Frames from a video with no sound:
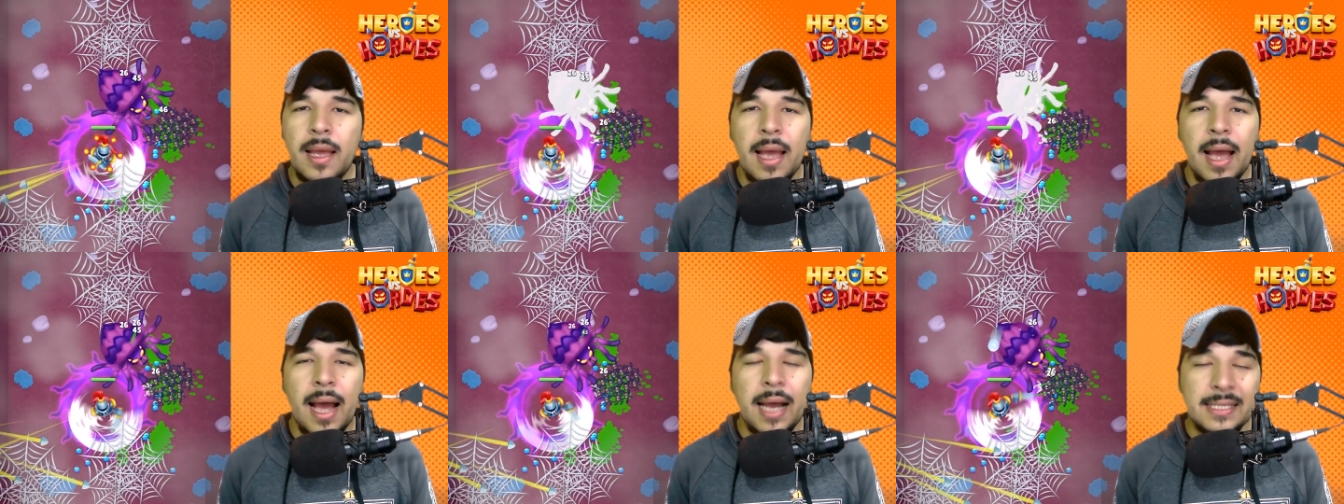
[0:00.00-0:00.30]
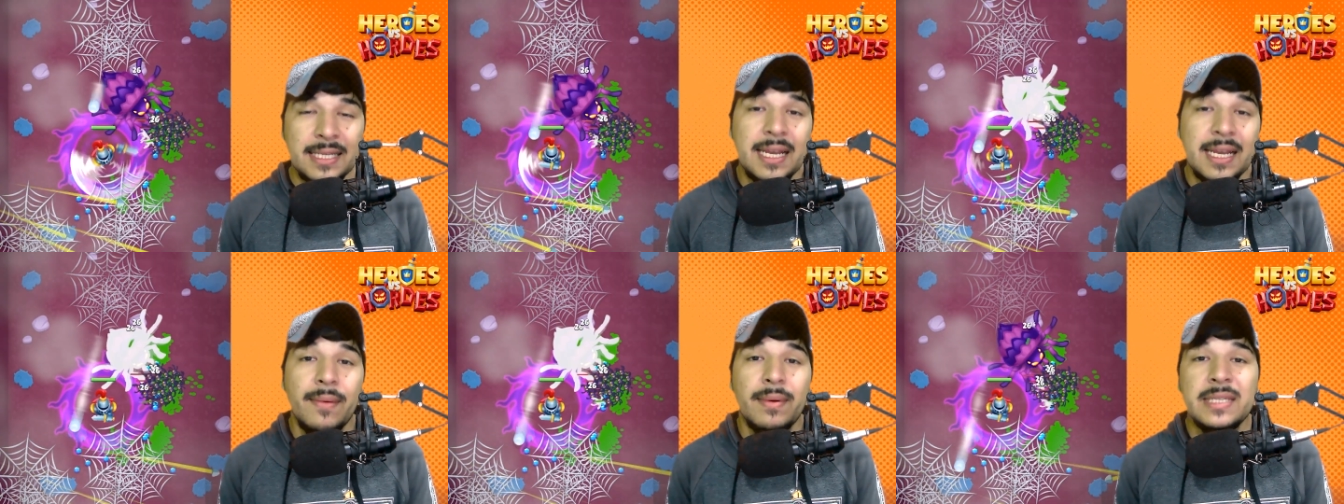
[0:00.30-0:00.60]

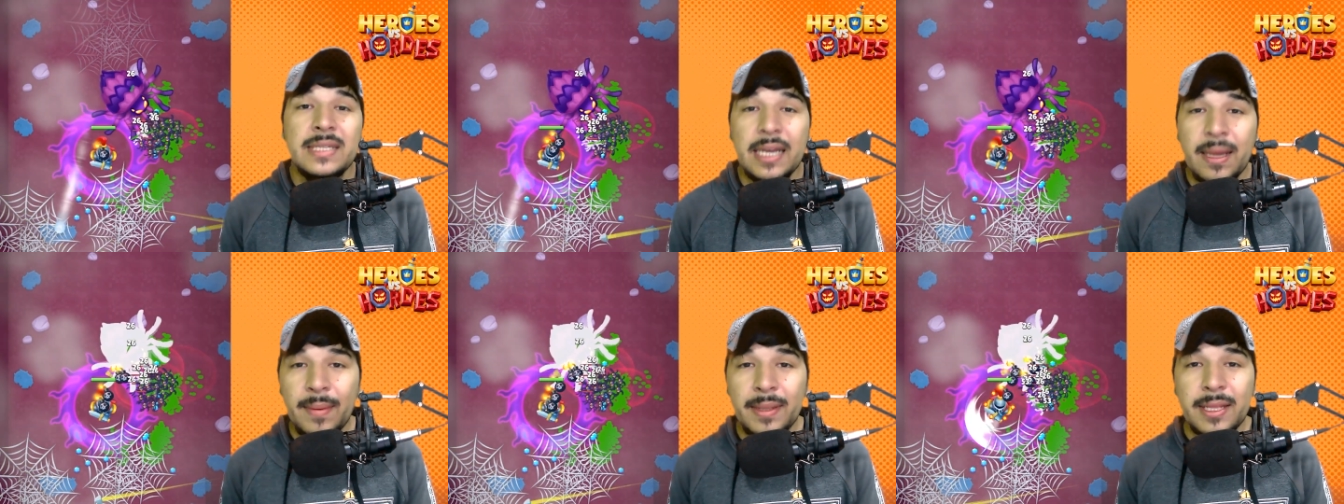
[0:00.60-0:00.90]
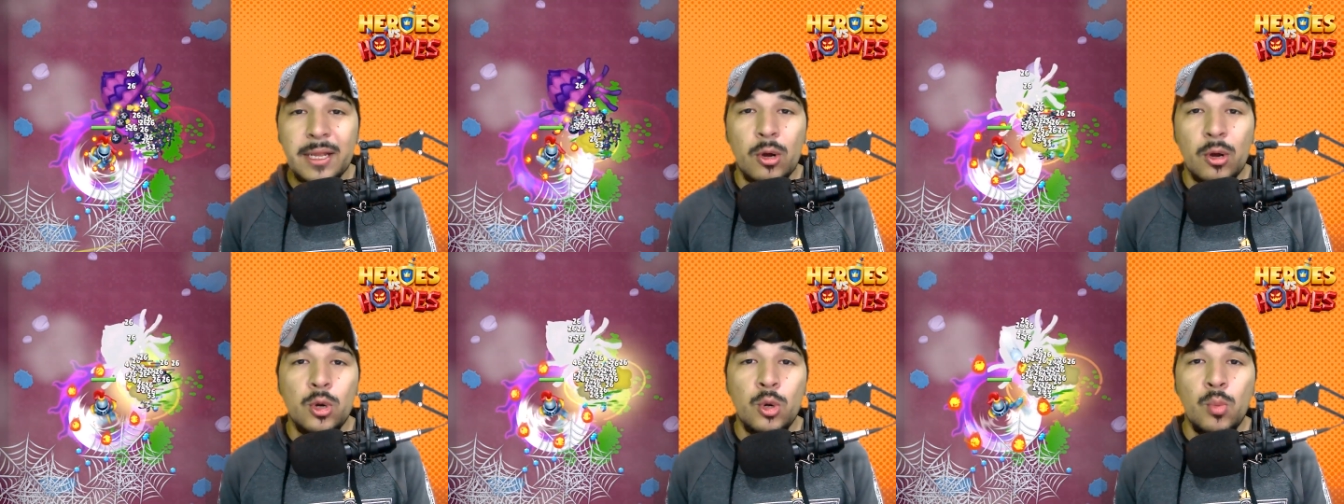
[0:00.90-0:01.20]
Así que básicamente
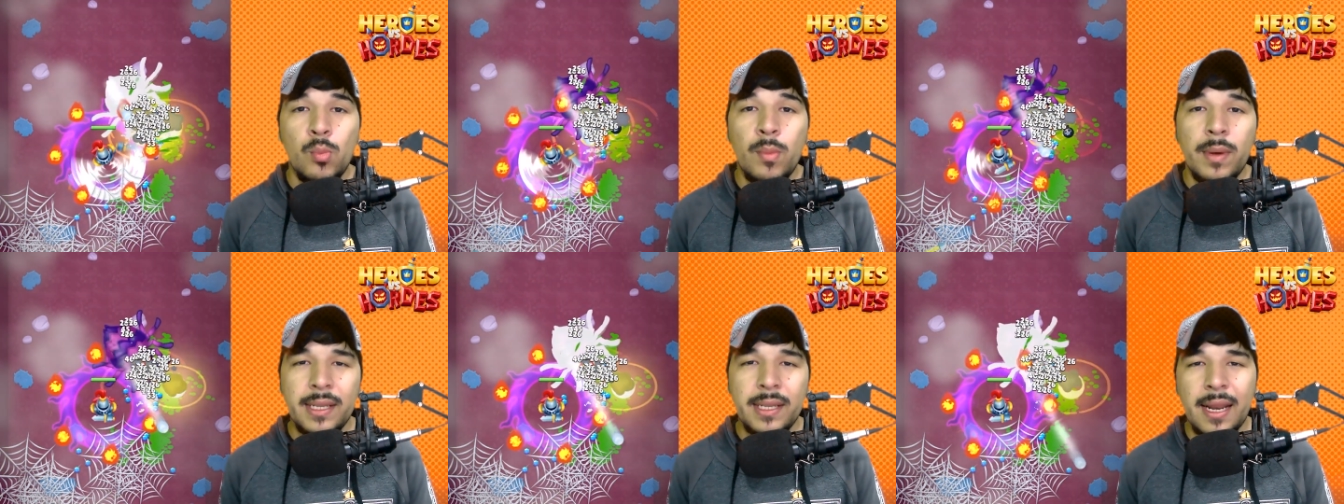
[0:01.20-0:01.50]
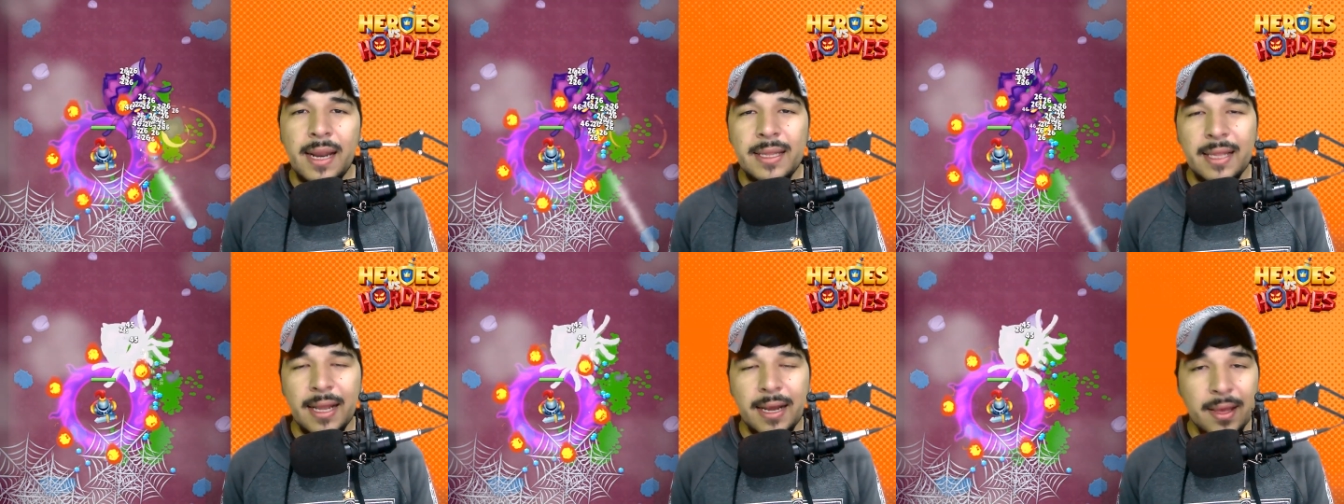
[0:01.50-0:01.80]
con un buen
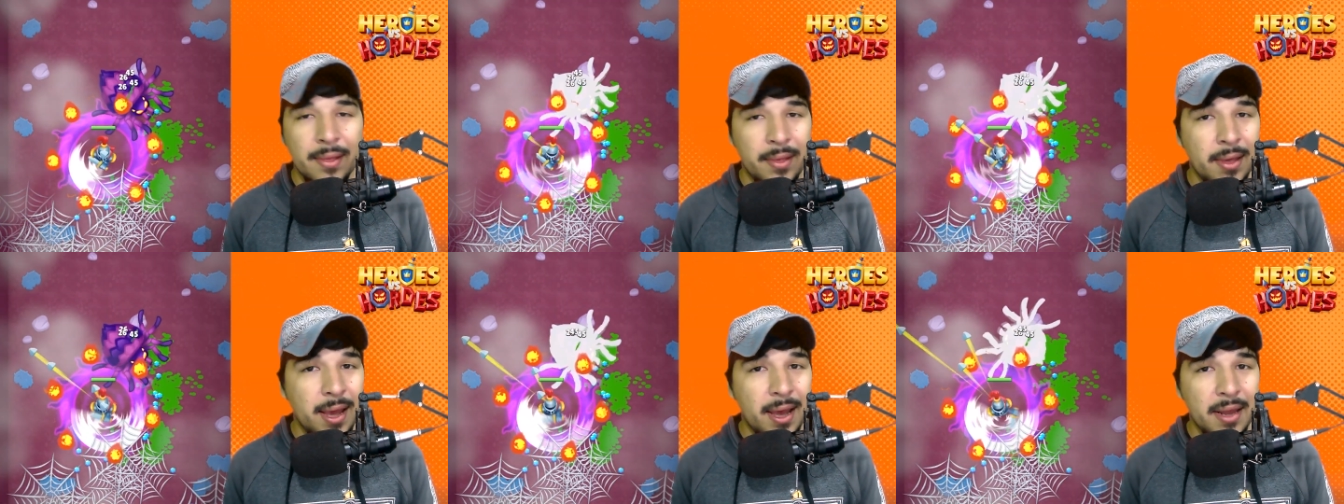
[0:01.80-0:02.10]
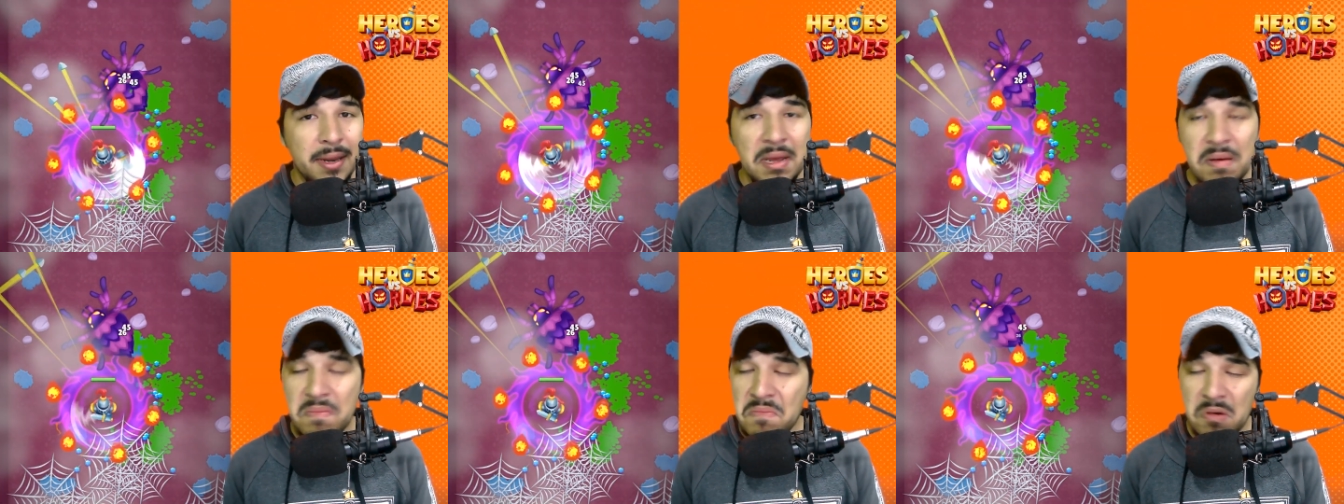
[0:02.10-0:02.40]
ataque de
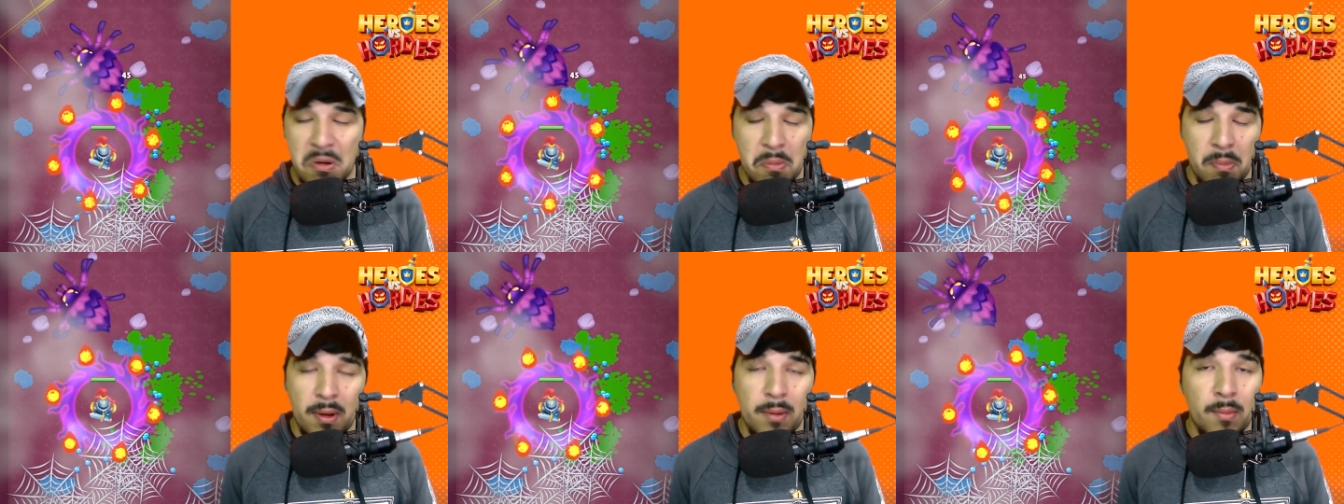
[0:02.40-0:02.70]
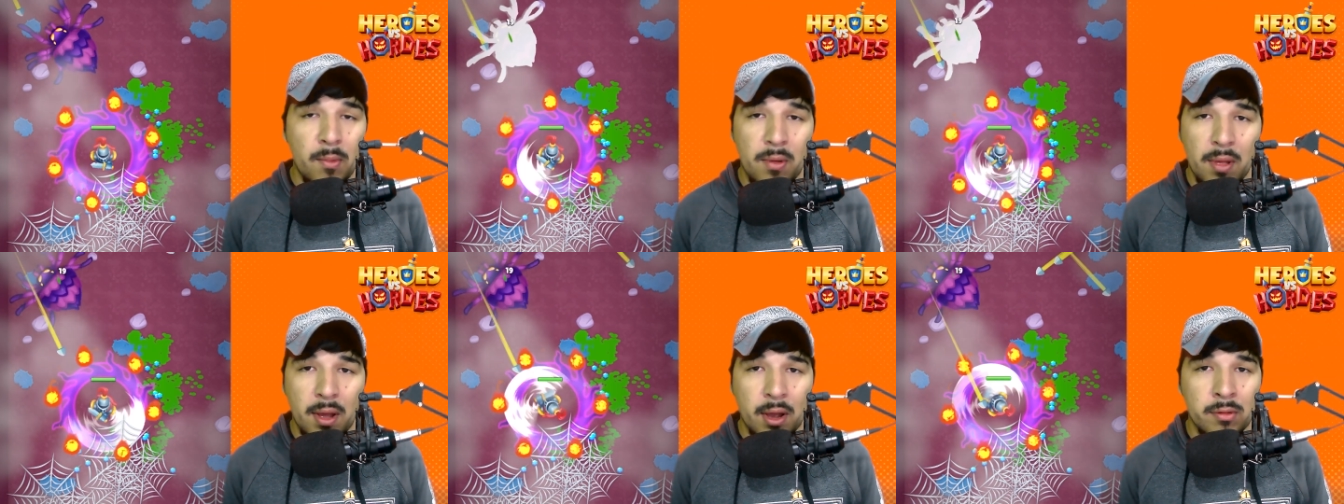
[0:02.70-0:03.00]
área lo
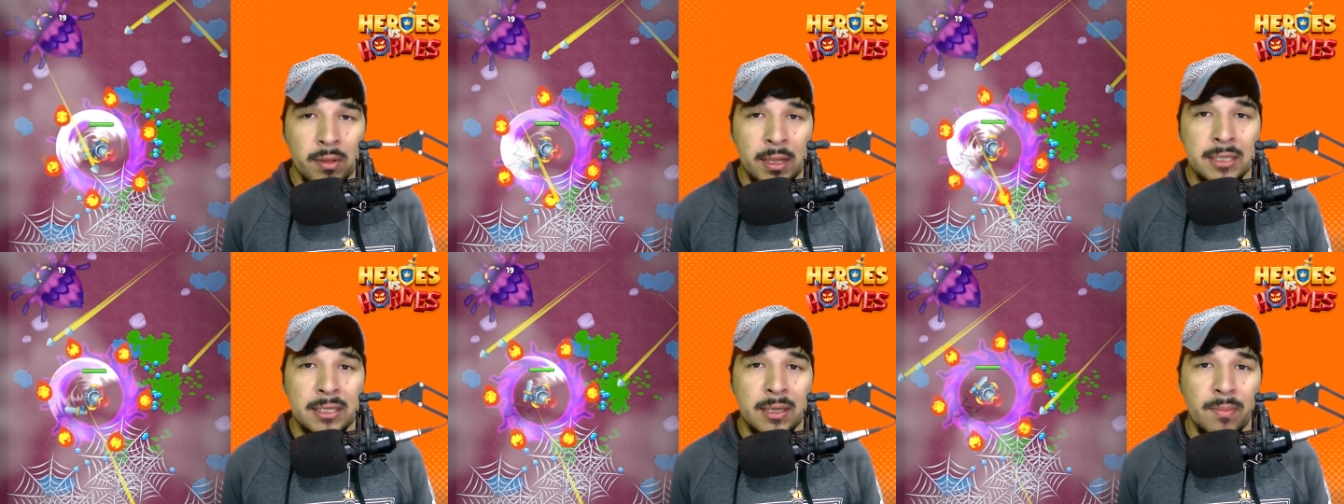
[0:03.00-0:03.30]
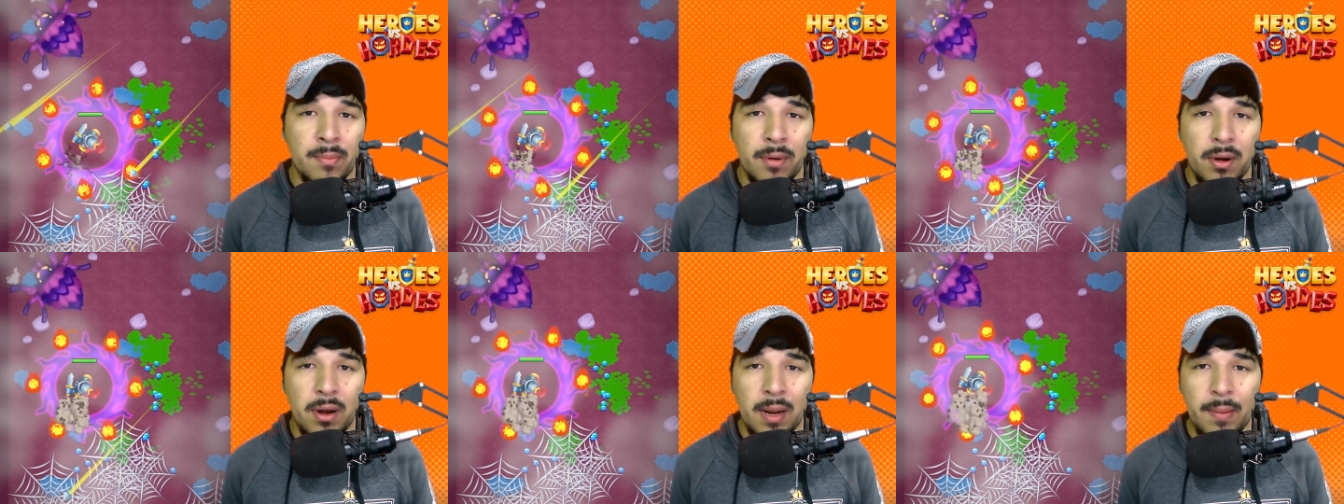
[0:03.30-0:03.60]
podemos derrotar sin
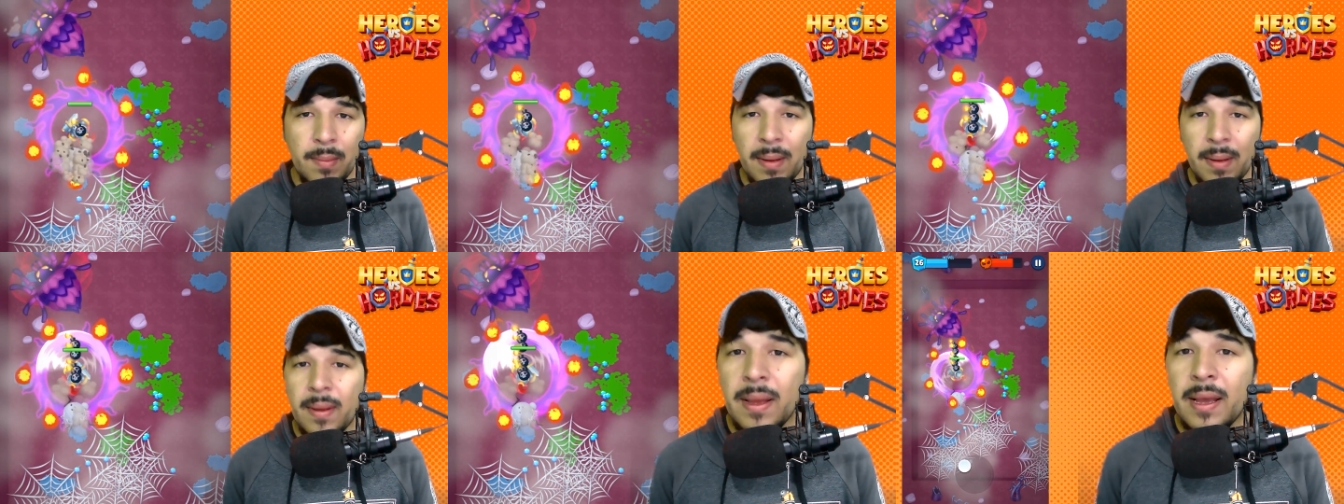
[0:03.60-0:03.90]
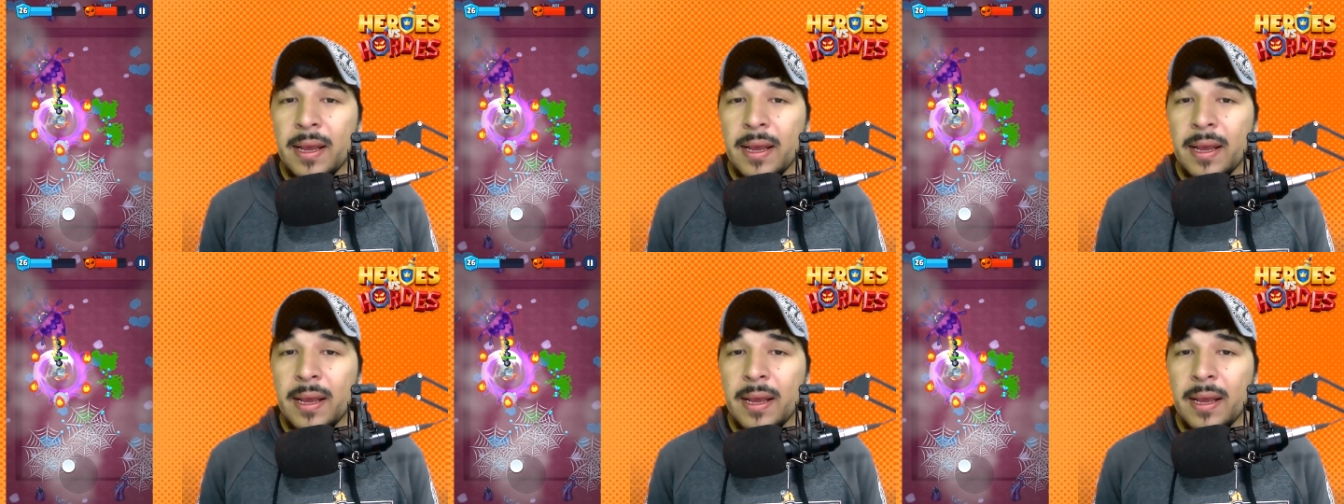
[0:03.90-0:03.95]
problema